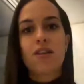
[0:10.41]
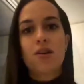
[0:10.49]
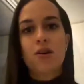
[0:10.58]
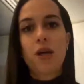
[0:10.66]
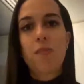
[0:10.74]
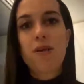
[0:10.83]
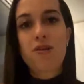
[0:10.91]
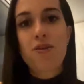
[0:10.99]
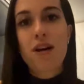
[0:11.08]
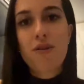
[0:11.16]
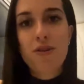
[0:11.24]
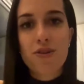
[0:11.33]
Oi,
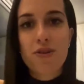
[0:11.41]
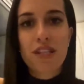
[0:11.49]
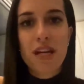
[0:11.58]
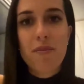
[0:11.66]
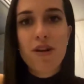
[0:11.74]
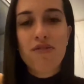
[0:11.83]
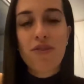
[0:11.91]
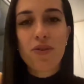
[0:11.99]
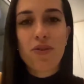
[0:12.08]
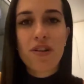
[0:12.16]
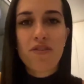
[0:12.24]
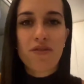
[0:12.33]
pessoal, eu sou a Débora
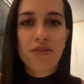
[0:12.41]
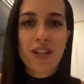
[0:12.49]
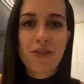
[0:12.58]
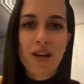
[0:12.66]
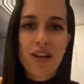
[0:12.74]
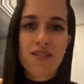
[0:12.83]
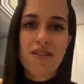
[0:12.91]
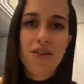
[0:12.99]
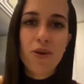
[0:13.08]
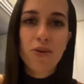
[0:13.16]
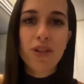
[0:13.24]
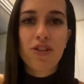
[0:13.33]
Foloni, fundadora e
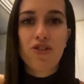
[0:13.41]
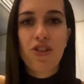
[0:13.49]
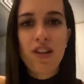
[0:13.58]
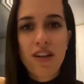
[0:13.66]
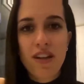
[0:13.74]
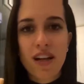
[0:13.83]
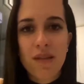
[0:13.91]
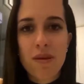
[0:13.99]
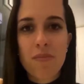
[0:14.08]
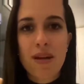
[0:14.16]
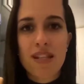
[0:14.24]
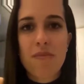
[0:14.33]
CEO da Chiligama,
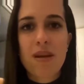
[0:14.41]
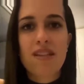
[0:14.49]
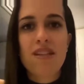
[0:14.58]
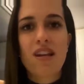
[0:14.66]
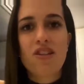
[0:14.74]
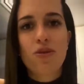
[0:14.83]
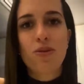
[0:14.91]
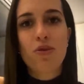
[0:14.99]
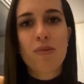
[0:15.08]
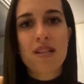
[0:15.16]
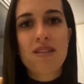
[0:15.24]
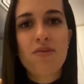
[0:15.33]
empresa brasileira de
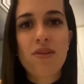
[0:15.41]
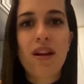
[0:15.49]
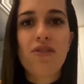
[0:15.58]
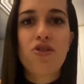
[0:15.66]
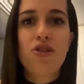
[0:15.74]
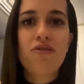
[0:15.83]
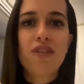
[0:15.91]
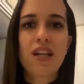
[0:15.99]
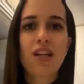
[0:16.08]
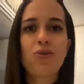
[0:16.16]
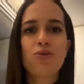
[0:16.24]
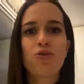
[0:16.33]
automação criativa
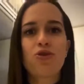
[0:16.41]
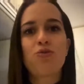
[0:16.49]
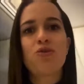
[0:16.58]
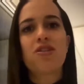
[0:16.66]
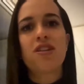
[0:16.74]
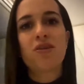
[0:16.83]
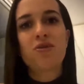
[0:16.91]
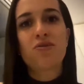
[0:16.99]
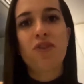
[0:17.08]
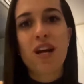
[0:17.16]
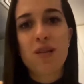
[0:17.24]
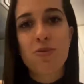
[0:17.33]
que nos últimos anos
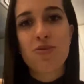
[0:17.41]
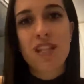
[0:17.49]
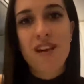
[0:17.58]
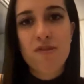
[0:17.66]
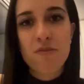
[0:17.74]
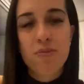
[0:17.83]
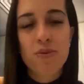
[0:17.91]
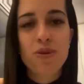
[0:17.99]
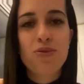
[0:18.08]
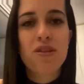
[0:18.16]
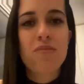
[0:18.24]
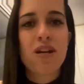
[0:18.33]
foi responsável por
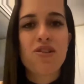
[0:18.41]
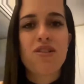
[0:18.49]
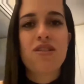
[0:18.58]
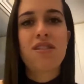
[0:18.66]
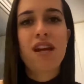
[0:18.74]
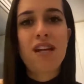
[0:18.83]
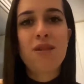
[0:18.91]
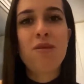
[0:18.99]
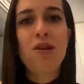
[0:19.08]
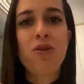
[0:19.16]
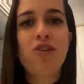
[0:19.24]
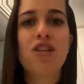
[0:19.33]
produzir mais de 6
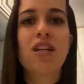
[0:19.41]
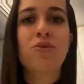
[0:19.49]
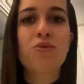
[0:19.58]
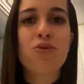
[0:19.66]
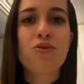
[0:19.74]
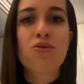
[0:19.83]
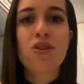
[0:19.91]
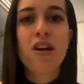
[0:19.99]
milhões de anúncios